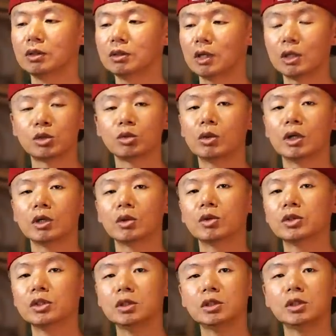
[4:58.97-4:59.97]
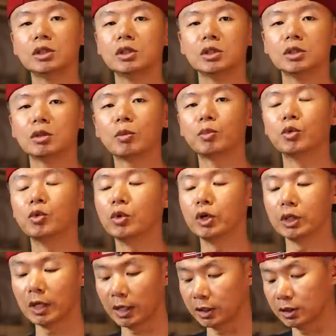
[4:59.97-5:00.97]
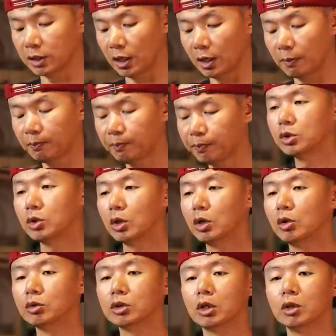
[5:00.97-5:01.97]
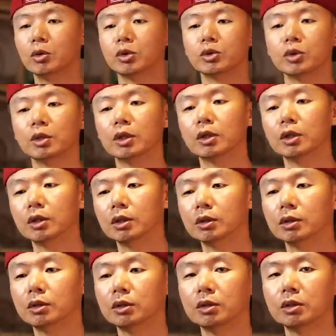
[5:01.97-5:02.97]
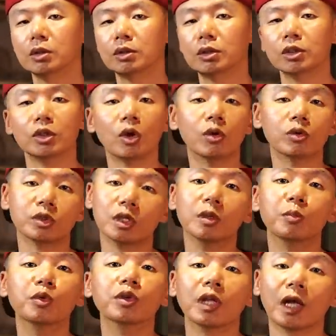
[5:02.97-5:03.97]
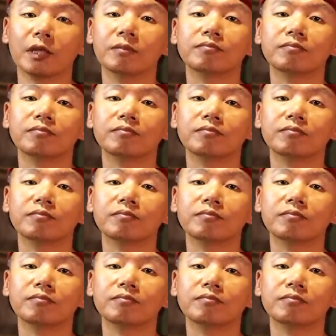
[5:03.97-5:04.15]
但出来的东西其实都不会太差。所以烘豆我觉得自己烘真的不难。